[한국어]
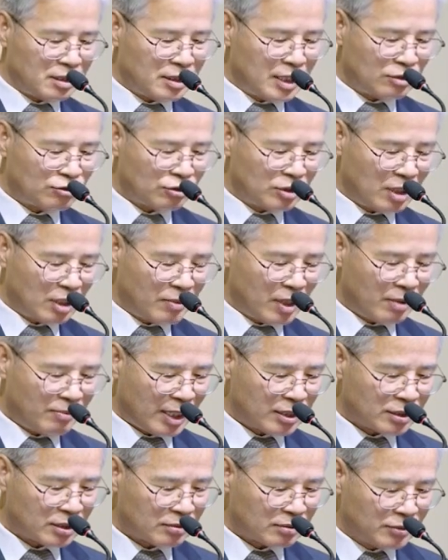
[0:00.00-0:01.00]
예수님의
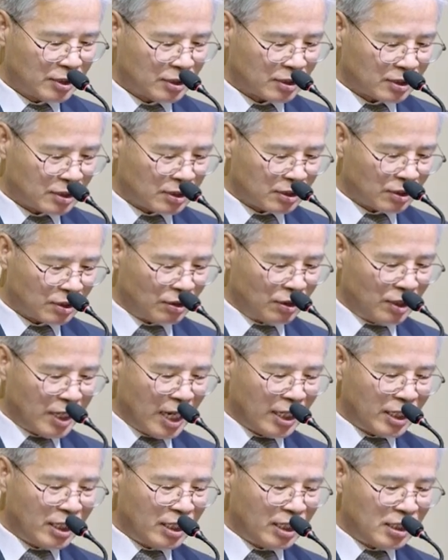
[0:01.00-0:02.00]
말씀은
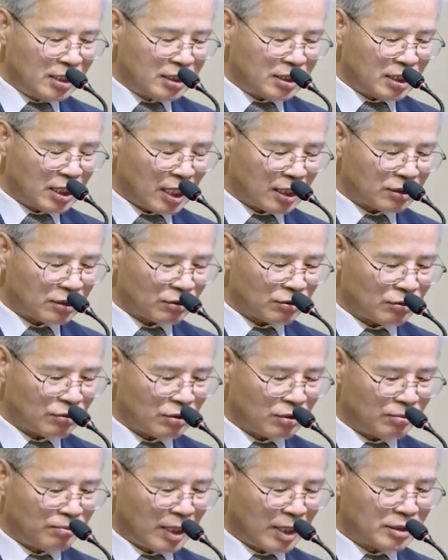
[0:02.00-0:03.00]
언행이
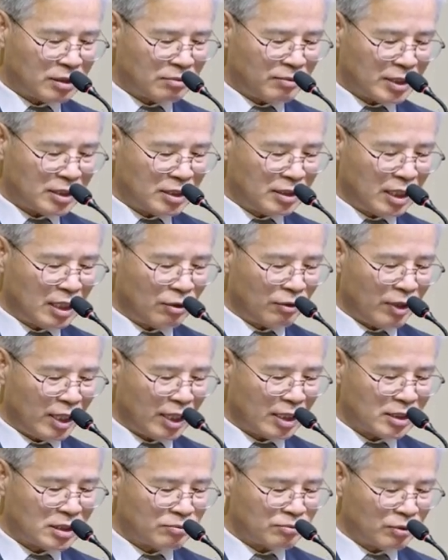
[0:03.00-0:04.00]
일치하셨고 말씀하신 대로
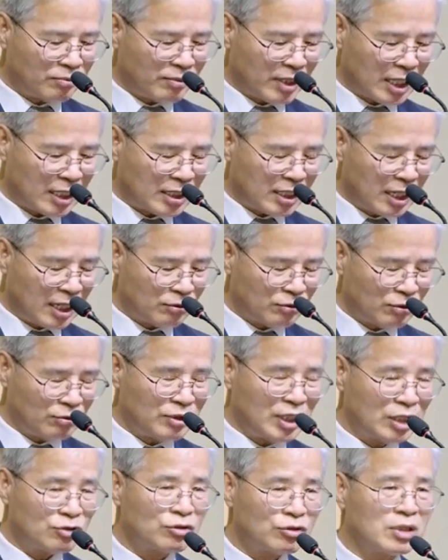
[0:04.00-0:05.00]
행하실 뿐만 아니라
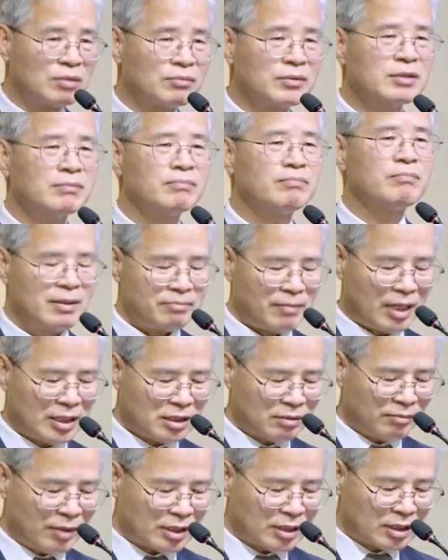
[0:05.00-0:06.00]
또 예수님은
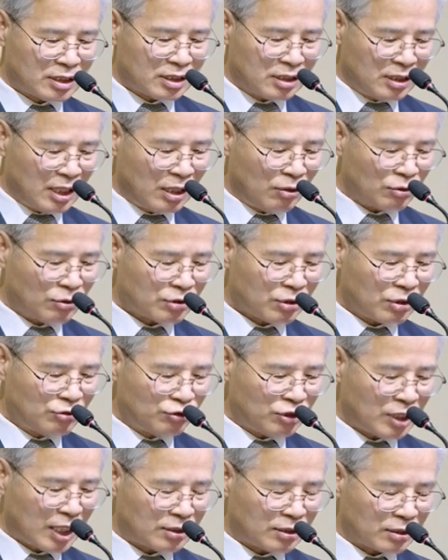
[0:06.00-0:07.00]
말씀하신 그대로
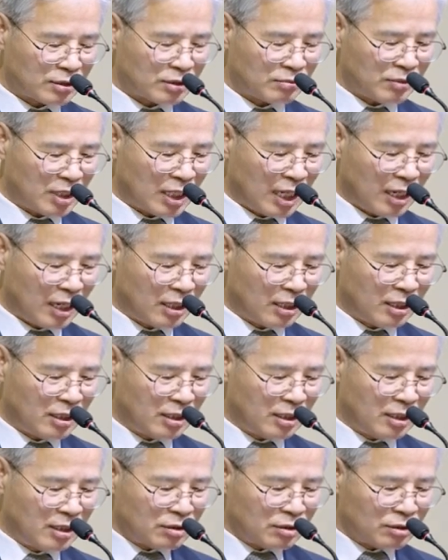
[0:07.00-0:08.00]
성취하셨습니다.
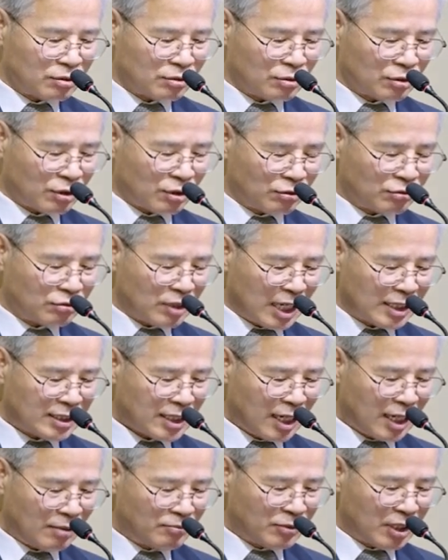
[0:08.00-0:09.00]
또 더구나
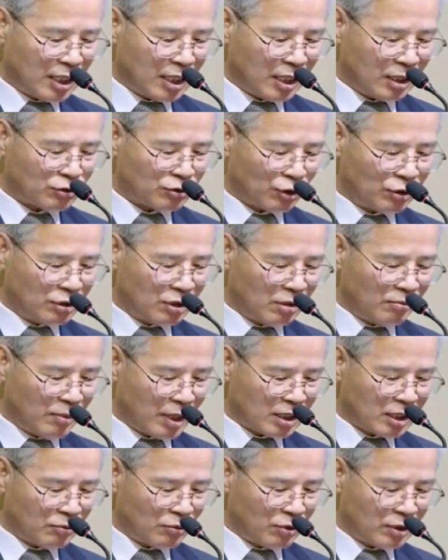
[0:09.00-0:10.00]
사람들에게
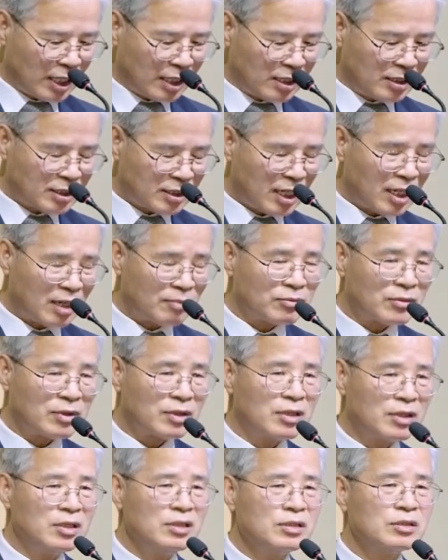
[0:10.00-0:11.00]
존경받기보다는
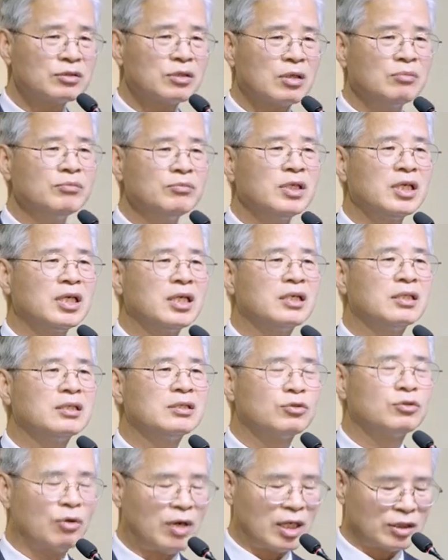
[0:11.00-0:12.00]
사람들을
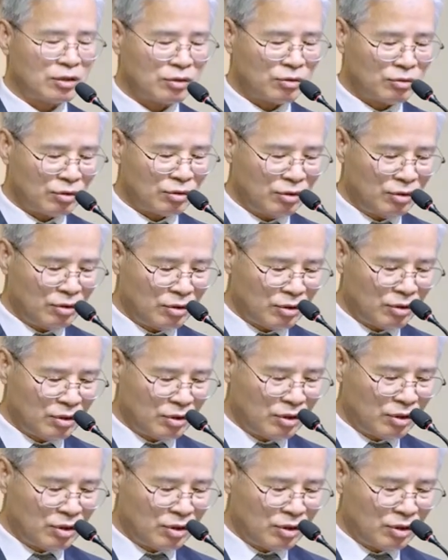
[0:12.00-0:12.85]
섬기기를 좋아하셨고